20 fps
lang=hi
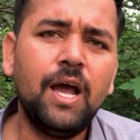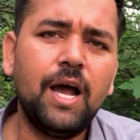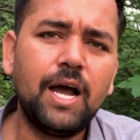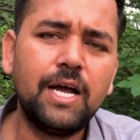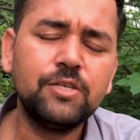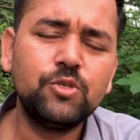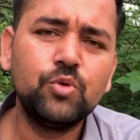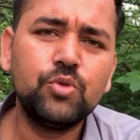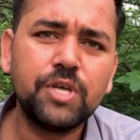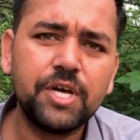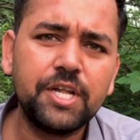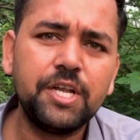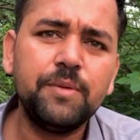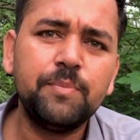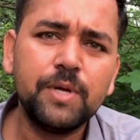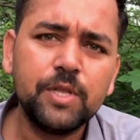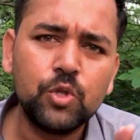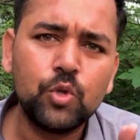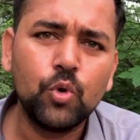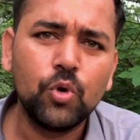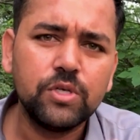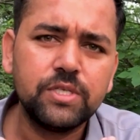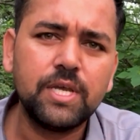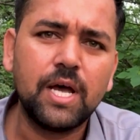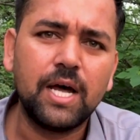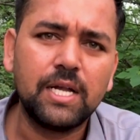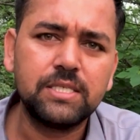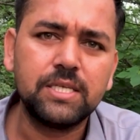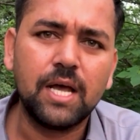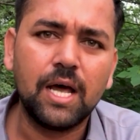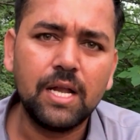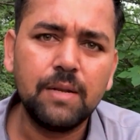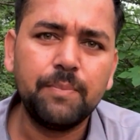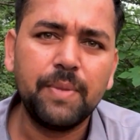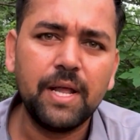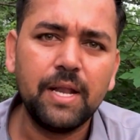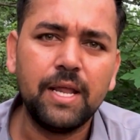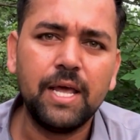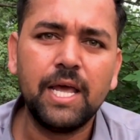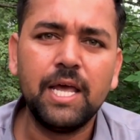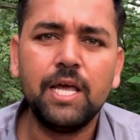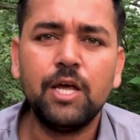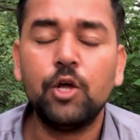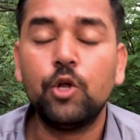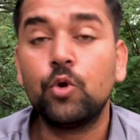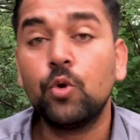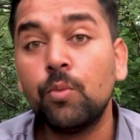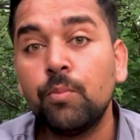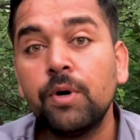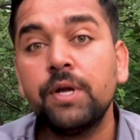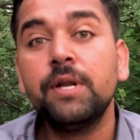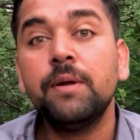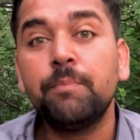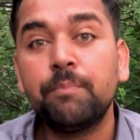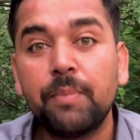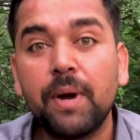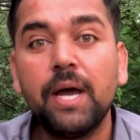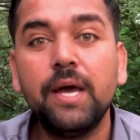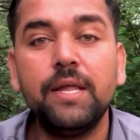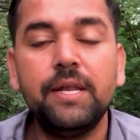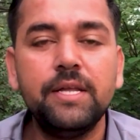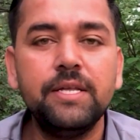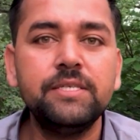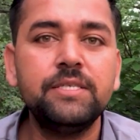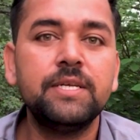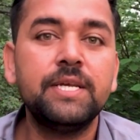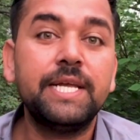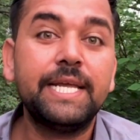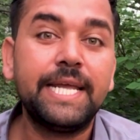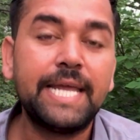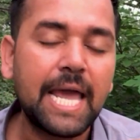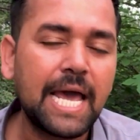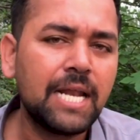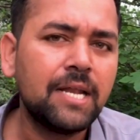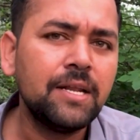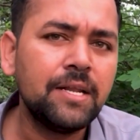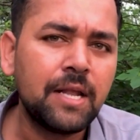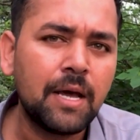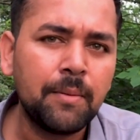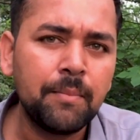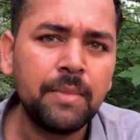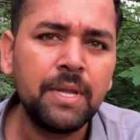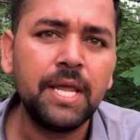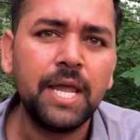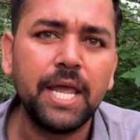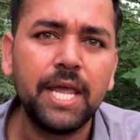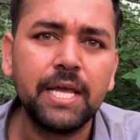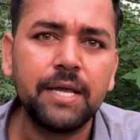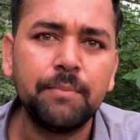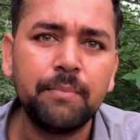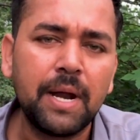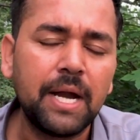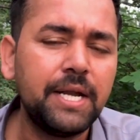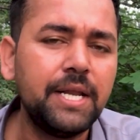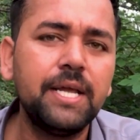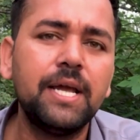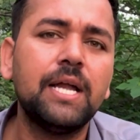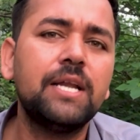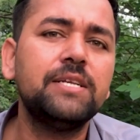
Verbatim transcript: आज से तकरीबन 2000 साल पहले रोमन एम्पायर गैलन नामी एक मेडिकल